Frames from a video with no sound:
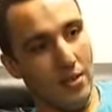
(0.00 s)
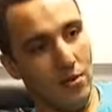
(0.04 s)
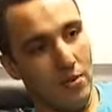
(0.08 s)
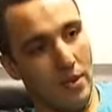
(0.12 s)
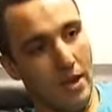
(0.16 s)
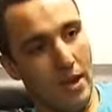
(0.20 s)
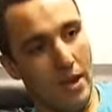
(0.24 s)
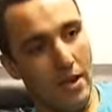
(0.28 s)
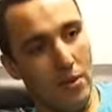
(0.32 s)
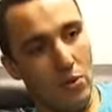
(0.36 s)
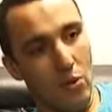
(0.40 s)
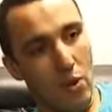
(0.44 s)

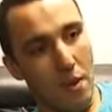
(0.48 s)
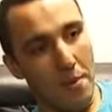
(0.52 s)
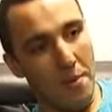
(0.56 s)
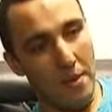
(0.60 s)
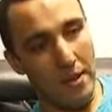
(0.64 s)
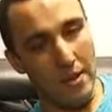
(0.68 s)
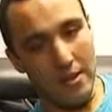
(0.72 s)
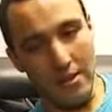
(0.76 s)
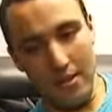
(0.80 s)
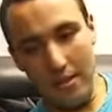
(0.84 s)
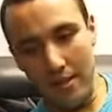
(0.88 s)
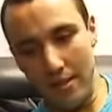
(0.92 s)
on a trois
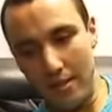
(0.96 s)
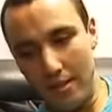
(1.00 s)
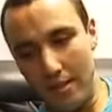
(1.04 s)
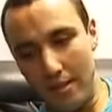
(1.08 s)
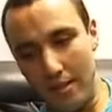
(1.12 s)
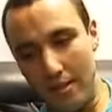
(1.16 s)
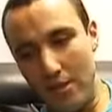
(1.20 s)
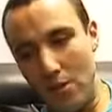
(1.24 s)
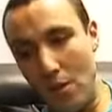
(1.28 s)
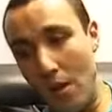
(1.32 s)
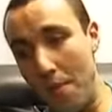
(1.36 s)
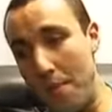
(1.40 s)
personnes et
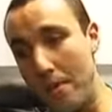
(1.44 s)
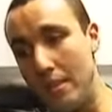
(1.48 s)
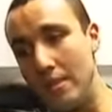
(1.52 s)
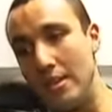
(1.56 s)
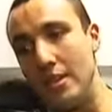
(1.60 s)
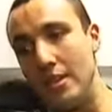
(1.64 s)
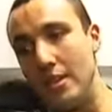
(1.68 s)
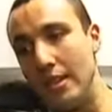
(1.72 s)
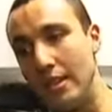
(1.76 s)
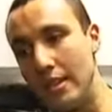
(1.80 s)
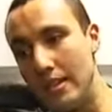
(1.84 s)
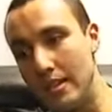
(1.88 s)
ces trois
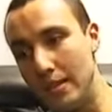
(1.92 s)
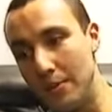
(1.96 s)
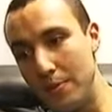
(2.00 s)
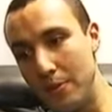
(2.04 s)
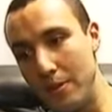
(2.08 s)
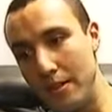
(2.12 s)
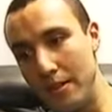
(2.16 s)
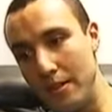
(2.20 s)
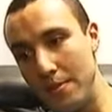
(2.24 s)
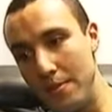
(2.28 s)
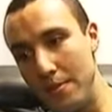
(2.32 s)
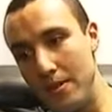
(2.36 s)
personnes étaient
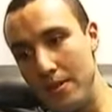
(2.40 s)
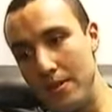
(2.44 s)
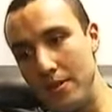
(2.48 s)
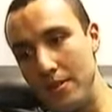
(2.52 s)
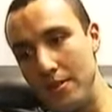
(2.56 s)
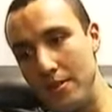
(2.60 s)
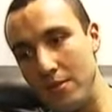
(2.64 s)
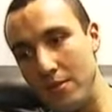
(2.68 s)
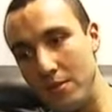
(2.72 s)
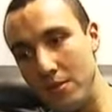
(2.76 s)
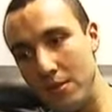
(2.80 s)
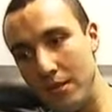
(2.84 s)
indisponibles.
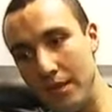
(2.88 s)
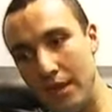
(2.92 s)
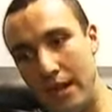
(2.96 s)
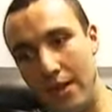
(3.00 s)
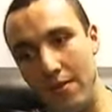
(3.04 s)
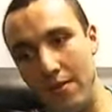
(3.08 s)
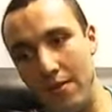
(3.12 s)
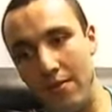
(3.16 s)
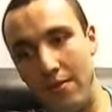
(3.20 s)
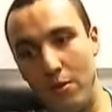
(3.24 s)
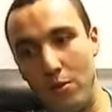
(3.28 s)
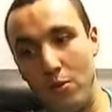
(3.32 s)
Donc
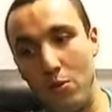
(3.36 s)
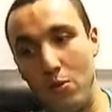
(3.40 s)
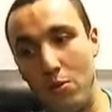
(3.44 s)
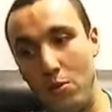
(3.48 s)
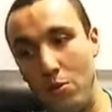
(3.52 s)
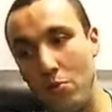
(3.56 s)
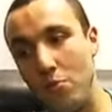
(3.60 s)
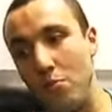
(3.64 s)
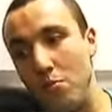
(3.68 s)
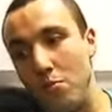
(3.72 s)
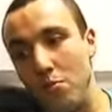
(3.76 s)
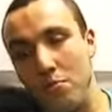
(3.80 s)
il a fallu
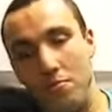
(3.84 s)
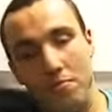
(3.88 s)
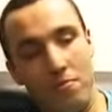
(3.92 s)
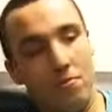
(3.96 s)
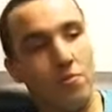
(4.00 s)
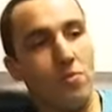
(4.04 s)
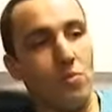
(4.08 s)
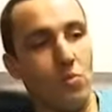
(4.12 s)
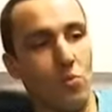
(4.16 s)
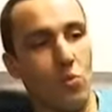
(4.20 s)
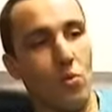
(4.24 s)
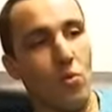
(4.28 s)
qu'on
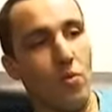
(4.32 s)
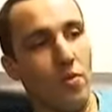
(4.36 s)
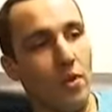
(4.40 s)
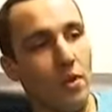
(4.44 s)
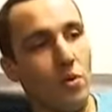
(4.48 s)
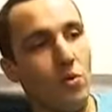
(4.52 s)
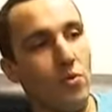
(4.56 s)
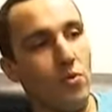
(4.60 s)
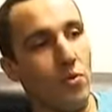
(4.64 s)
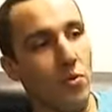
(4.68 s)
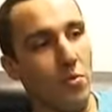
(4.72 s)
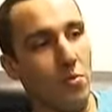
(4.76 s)
trouve
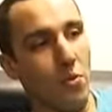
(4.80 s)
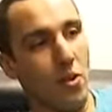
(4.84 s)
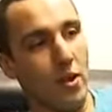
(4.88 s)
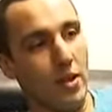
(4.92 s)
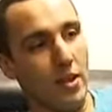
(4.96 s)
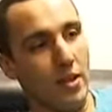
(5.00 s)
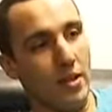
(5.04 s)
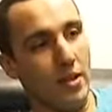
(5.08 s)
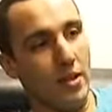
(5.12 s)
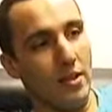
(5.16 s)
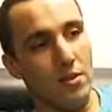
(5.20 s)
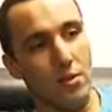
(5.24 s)
un nouveau
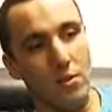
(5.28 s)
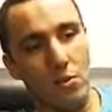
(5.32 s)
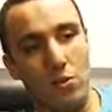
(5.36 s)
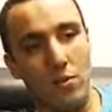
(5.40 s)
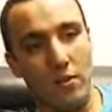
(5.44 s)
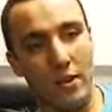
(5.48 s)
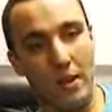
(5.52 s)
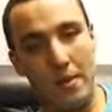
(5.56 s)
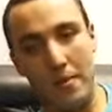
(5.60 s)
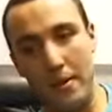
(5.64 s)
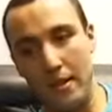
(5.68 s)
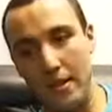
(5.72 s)
moyen de
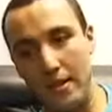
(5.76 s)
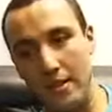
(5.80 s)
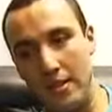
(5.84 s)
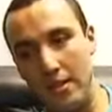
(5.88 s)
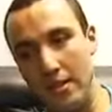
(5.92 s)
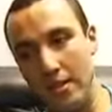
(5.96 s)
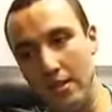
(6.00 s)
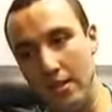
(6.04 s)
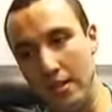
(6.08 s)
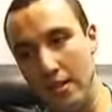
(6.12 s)
trouver des personnes.